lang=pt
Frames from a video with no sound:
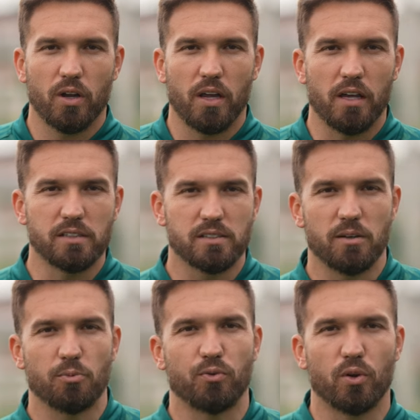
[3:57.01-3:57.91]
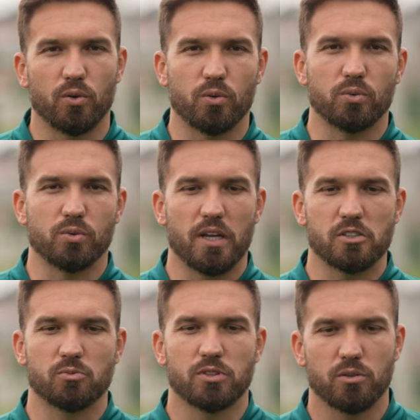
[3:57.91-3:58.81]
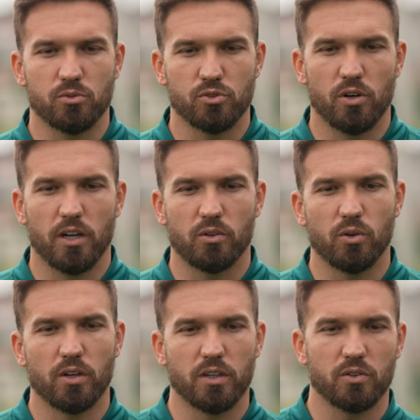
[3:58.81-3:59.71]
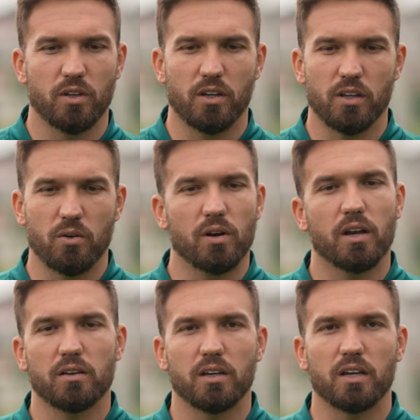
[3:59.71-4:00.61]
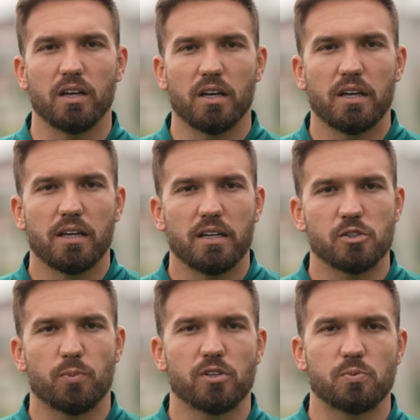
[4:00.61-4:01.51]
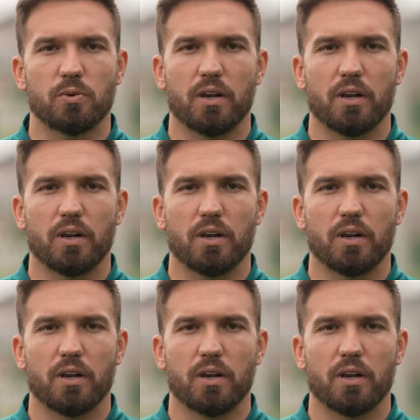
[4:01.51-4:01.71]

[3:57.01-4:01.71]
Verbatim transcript: Eles sempre foram o 12 jogador e eu creio que nesse próximo